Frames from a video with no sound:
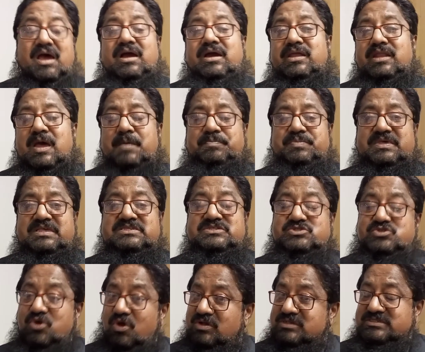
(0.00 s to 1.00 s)
अगर आपकी
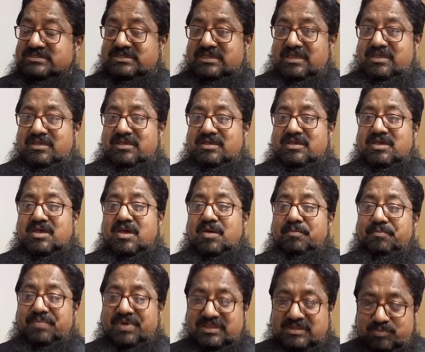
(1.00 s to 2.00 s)
शौक से
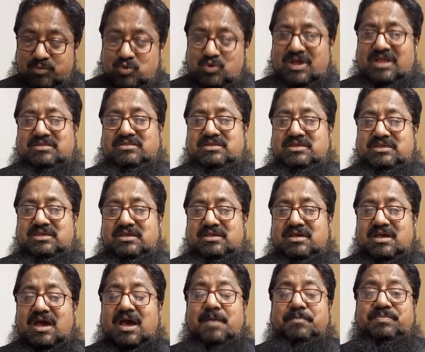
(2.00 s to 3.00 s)
बदबू आती है
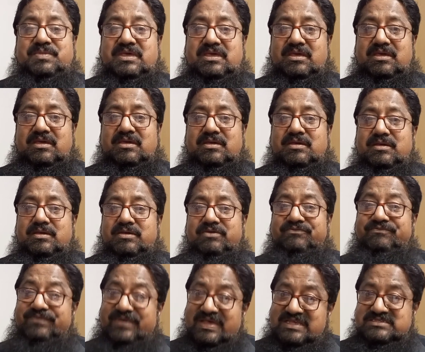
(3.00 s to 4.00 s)
आपकी
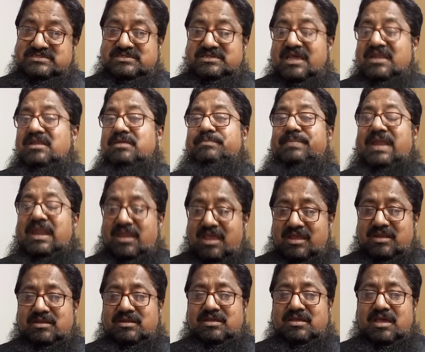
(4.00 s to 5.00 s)
वेस्ट यानी
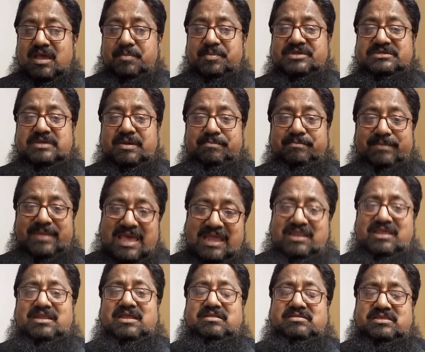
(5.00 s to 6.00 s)
बनियान हमेशा
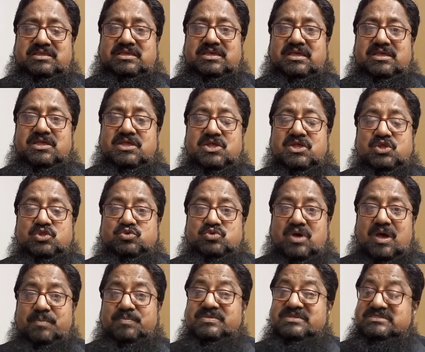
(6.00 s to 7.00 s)
मैली रहती है तो
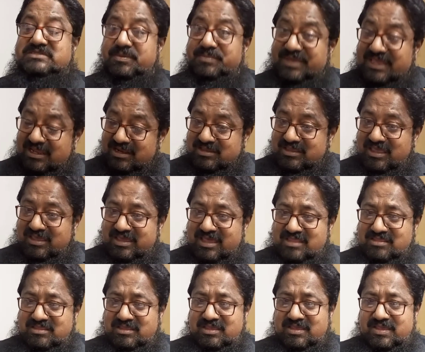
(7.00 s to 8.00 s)
आप जमीर के
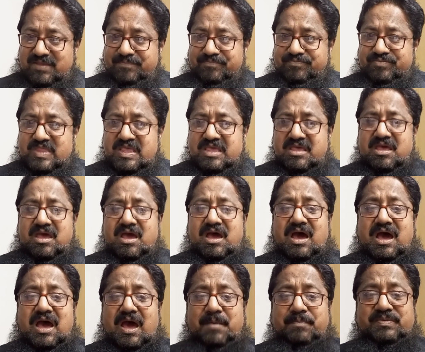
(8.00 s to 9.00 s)
कैदी हैं
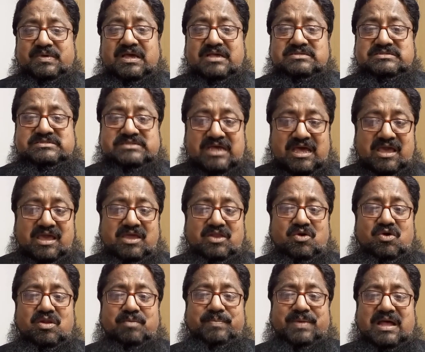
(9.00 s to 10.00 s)
आपका जाहिर
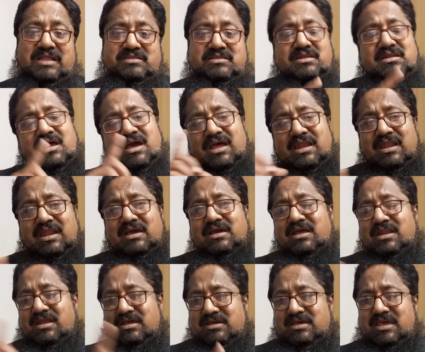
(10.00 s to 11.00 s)
और बातिन अलग
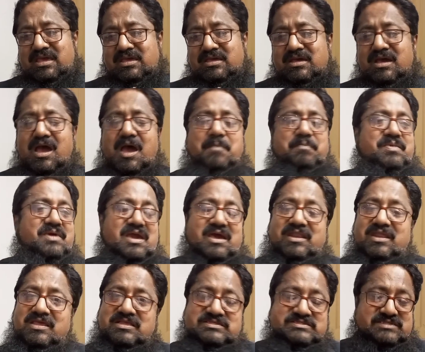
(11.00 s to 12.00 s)
अलग है आप
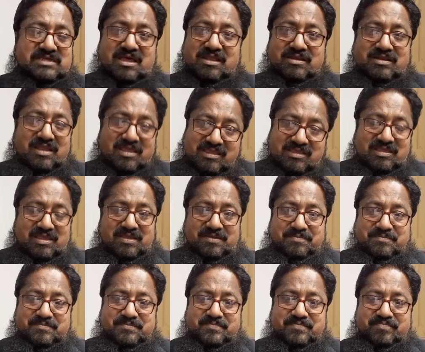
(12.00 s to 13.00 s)
खरे इंसान नहीं हैं